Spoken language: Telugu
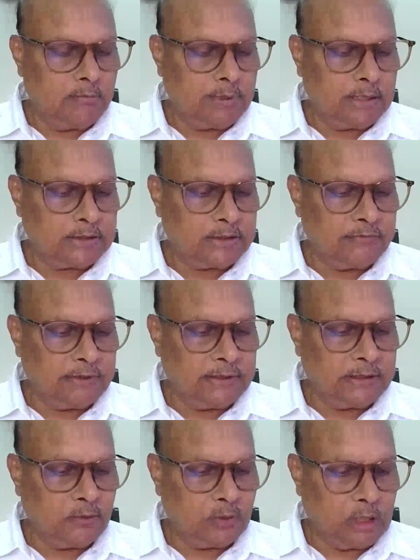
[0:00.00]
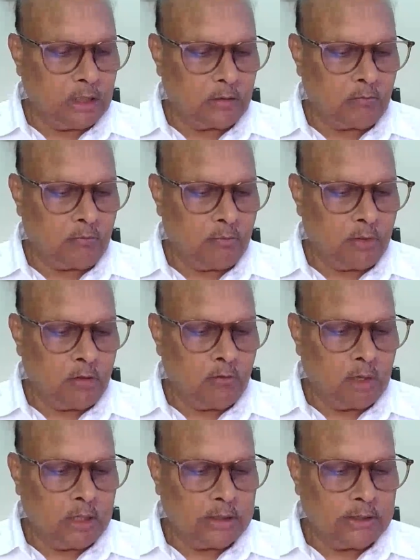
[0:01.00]
పార్టీ వెంటే ఉన్నారు
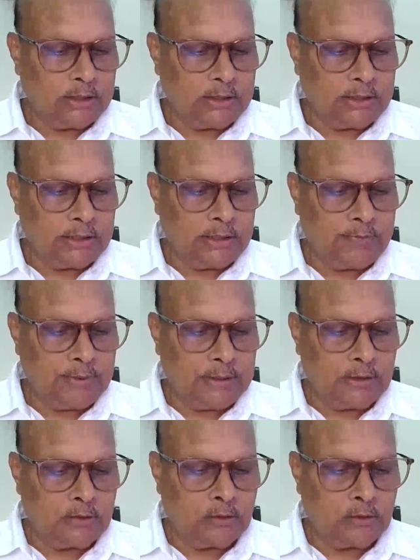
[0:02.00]
వారిని టీడీపీకి